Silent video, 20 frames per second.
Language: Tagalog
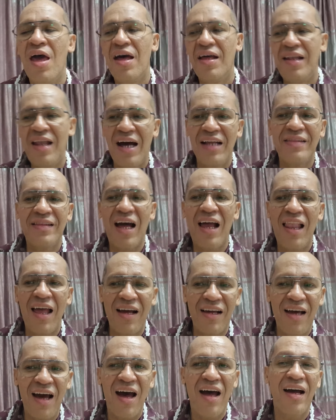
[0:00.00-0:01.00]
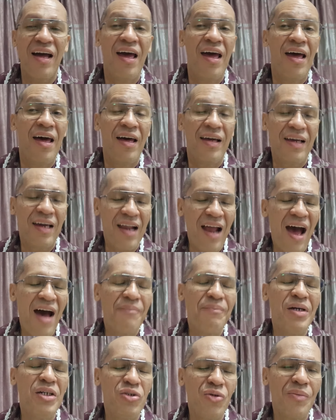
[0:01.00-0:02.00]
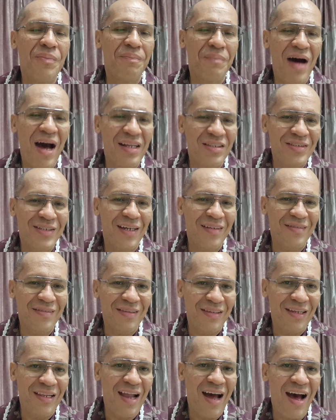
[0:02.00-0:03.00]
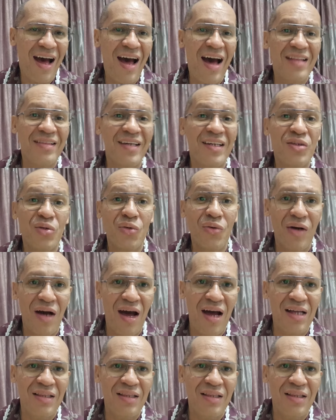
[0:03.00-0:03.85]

na talagang grabe yung pageant nila at ito nga,